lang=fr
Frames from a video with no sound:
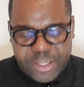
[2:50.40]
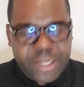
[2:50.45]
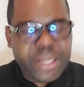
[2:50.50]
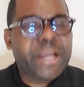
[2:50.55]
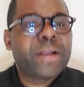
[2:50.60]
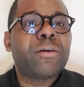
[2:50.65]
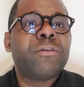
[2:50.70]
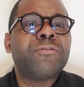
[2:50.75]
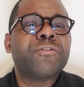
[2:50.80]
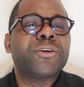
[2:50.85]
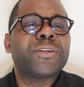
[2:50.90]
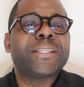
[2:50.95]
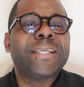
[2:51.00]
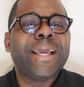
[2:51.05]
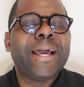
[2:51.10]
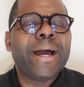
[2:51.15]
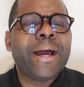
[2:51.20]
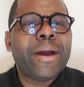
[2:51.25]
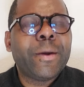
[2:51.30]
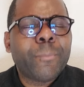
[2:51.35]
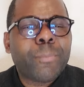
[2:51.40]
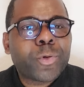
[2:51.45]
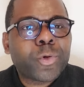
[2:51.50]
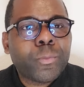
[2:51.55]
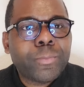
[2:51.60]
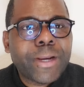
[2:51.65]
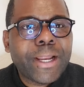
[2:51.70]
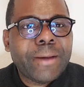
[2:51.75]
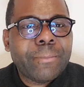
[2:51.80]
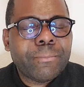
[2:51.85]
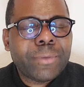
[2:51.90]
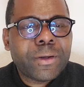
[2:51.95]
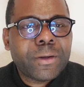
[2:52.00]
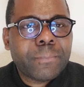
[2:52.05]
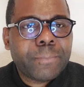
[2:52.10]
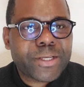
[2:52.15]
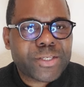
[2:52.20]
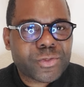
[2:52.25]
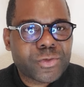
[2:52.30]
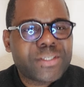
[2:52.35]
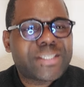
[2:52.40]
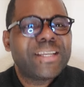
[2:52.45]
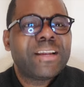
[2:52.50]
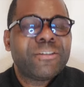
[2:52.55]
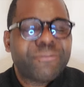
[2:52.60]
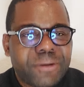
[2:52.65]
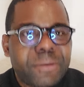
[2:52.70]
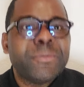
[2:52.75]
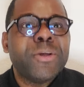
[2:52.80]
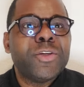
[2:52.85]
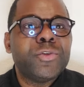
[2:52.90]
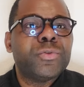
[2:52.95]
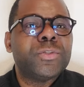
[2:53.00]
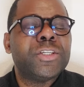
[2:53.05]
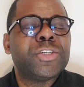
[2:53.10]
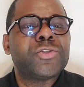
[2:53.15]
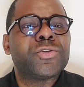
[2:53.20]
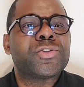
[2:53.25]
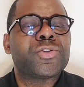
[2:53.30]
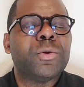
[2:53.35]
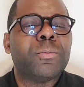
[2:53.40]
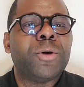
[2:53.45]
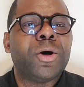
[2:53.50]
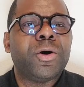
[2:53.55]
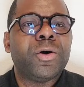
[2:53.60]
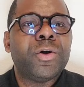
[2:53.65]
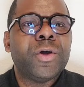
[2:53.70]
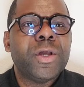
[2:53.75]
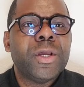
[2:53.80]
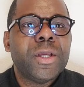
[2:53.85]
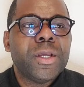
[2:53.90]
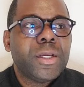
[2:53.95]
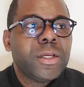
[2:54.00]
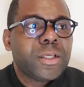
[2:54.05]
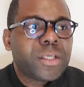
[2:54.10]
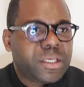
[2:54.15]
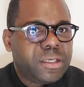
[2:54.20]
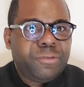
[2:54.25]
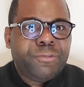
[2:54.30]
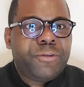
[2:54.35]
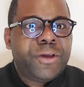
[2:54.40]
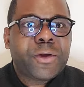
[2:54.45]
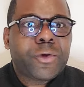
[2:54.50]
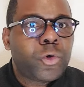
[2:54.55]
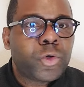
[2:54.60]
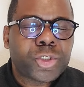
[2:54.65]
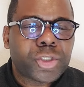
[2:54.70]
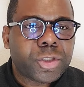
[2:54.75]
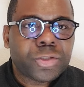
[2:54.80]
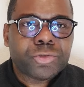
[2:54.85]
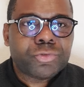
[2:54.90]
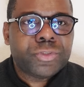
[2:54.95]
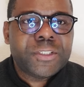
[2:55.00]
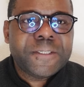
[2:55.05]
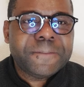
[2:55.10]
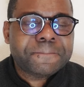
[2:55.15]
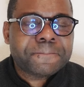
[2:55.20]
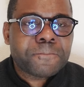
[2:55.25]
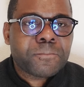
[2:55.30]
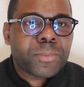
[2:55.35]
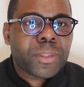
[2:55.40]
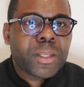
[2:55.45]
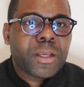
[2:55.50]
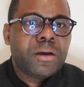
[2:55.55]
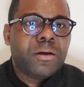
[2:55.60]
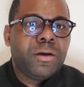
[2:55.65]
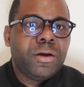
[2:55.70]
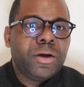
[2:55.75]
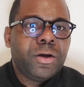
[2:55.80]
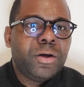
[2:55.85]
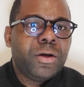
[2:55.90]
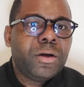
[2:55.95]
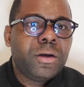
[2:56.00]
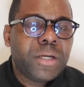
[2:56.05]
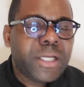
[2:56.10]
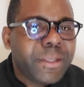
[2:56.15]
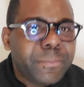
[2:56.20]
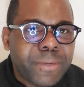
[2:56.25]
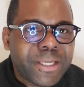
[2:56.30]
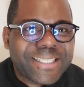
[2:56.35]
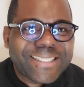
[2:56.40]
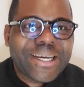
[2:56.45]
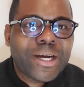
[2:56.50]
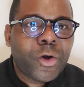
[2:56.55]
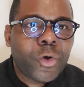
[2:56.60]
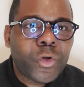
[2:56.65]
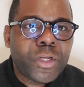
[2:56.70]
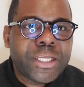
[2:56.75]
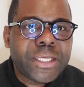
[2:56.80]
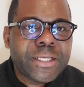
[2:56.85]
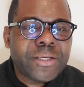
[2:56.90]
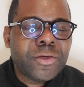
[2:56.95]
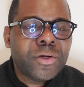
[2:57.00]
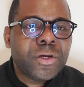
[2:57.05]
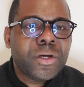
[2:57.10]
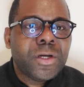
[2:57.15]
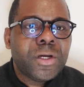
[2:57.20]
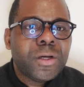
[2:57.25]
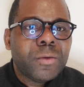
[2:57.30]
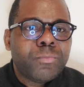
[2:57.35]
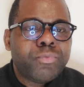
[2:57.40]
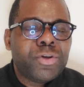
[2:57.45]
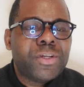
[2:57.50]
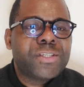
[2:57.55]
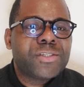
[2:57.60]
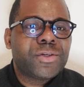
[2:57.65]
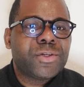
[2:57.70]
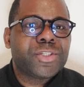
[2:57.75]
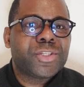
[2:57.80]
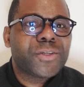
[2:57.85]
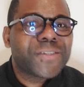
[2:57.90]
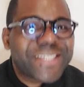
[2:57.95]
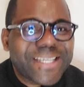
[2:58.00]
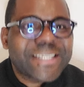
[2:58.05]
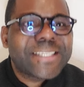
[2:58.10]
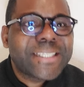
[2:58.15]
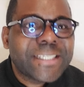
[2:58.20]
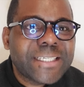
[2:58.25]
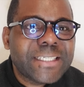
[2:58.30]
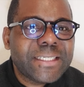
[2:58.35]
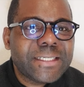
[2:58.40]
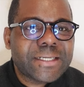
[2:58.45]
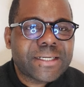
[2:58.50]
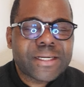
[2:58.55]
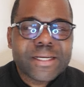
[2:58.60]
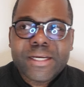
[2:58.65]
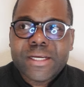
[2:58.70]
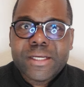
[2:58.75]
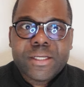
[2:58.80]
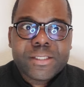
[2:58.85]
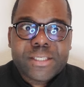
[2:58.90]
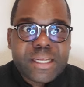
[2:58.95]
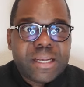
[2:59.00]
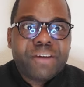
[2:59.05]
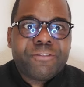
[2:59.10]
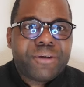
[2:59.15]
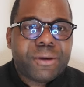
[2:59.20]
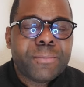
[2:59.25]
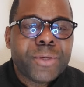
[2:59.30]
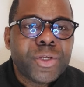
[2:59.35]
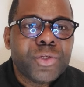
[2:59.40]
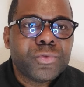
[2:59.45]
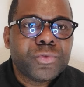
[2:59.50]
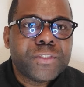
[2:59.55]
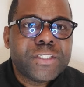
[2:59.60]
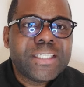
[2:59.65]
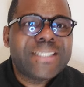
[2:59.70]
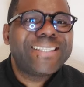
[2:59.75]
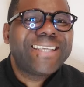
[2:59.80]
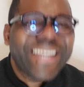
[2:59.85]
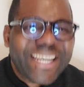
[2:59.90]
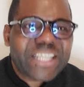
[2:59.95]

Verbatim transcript: est confrontée à un problème, parce que c'est la famille nous dit justement qui fait qu'aujourd'hui, euh, les médias en ligne puissent s'en saisir. C'est la famille Ndoudi, c'est